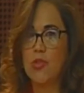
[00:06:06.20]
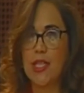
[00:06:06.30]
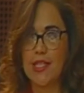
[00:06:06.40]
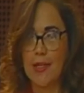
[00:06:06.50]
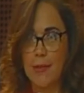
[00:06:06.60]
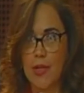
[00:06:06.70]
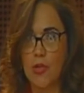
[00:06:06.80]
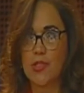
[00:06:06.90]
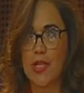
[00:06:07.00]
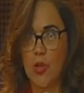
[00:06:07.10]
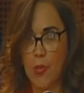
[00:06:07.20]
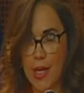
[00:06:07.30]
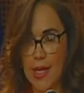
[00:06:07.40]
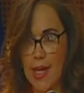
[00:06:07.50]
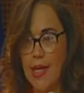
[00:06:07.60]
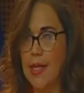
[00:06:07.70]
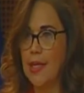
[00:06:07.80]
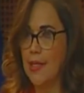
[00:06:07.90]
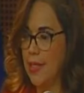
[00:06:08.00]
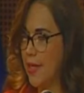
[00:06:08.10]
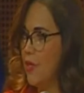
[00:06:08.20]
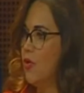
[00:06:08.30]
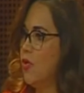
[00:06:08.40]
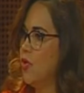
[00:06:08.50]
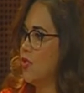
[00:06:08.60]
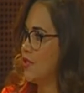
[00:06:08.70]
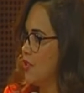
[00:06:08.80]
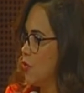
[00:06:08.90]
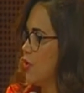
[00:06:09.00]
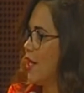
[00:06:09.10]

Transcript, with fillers: atrevernos a innovarla. Y en ello sin duda, la